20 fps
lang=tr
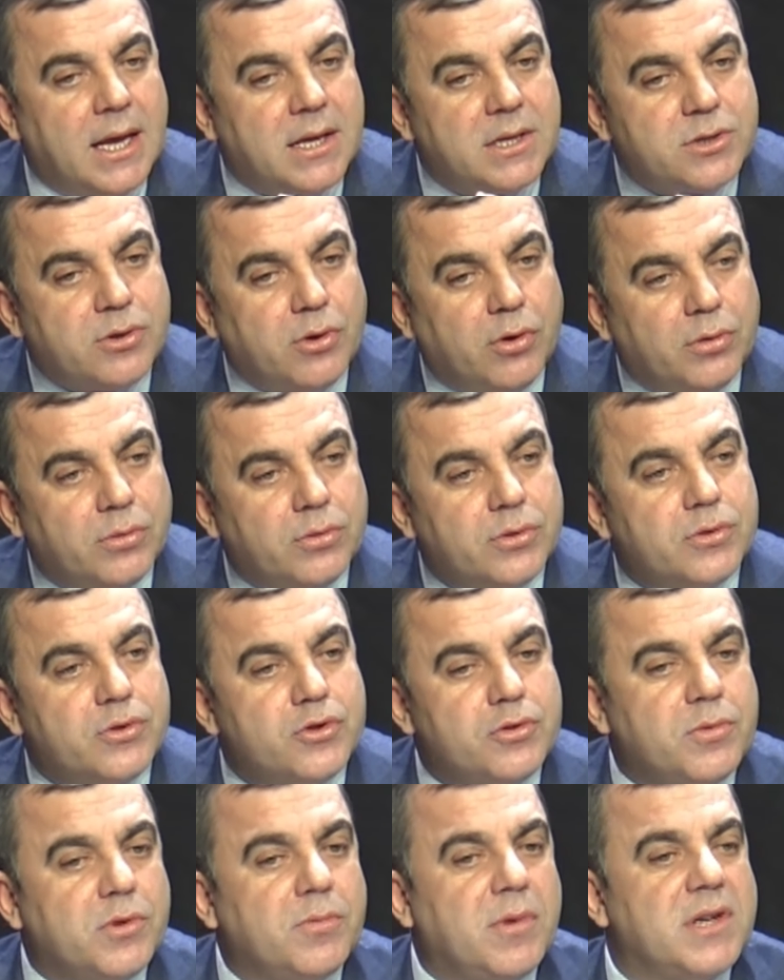en son
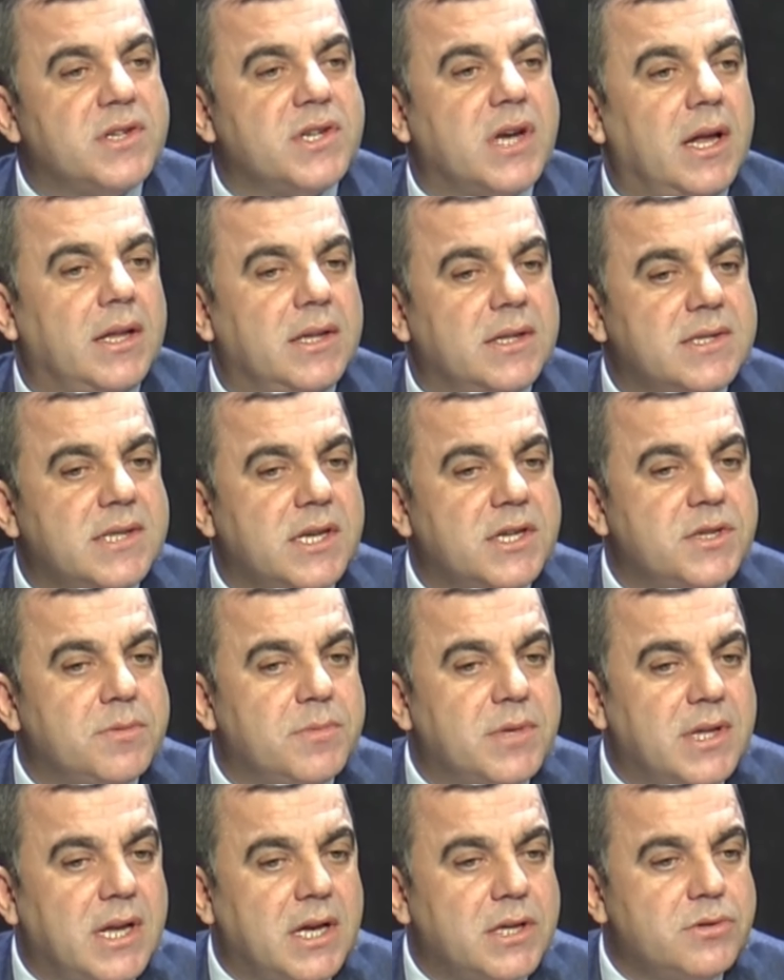Cumhurbaşkanlığı
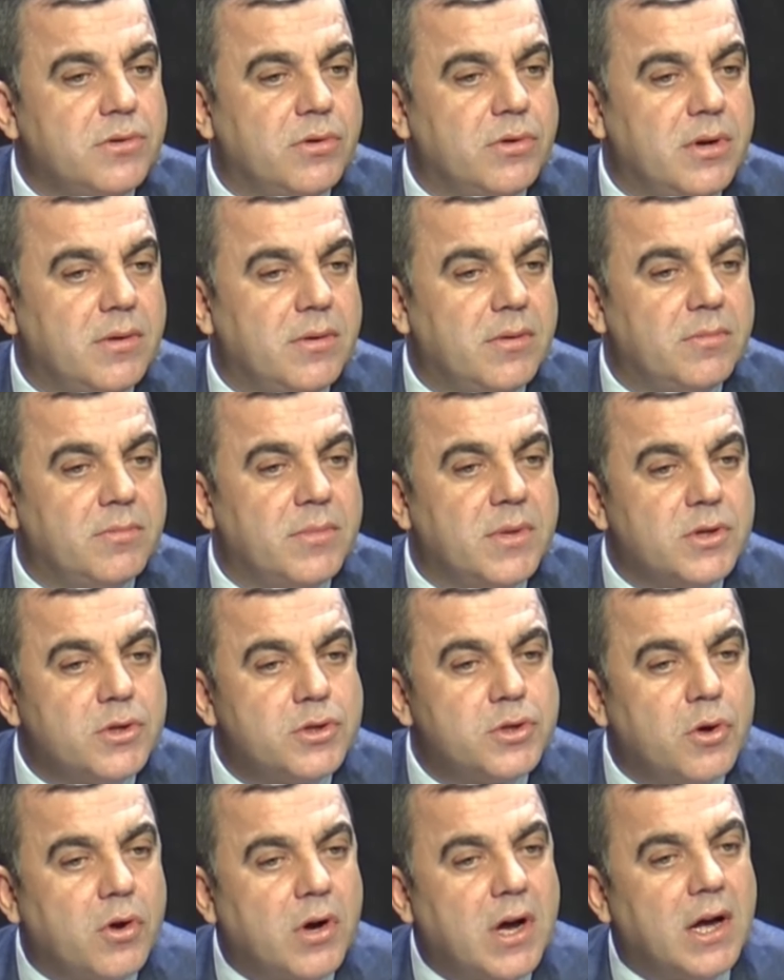seçiminden sonra
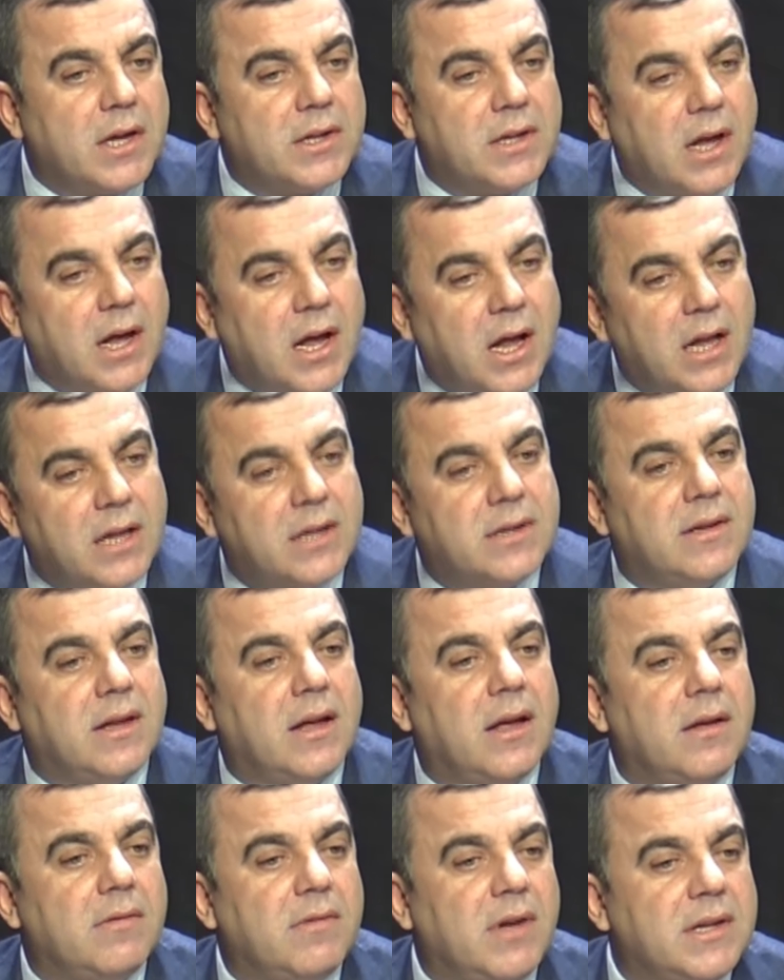sokakta,
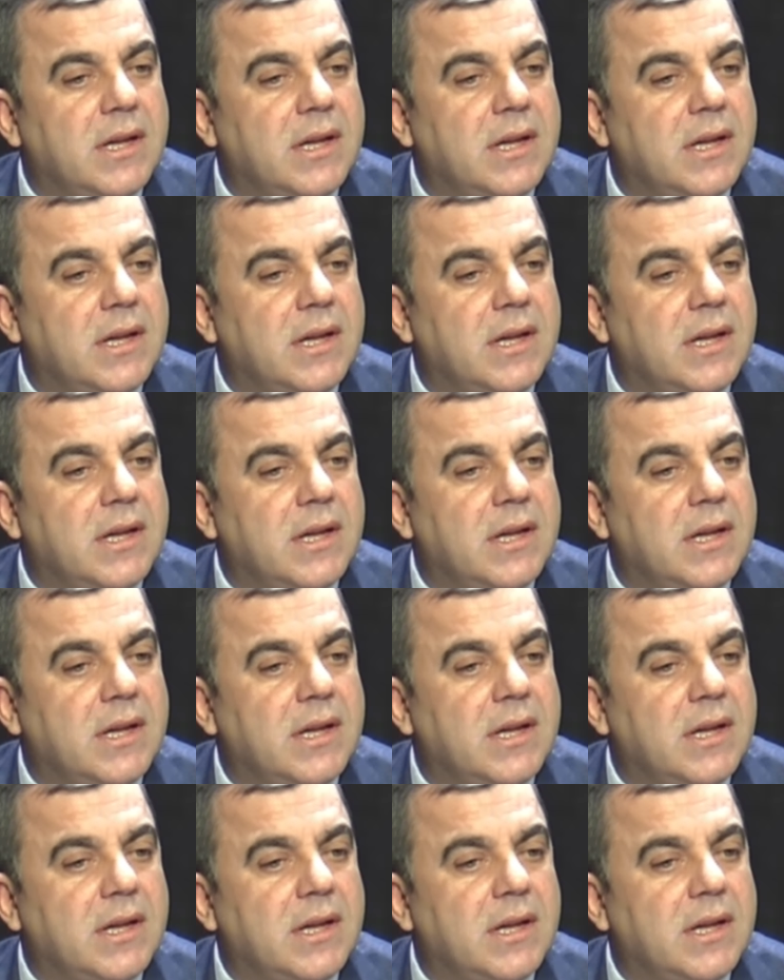halkta,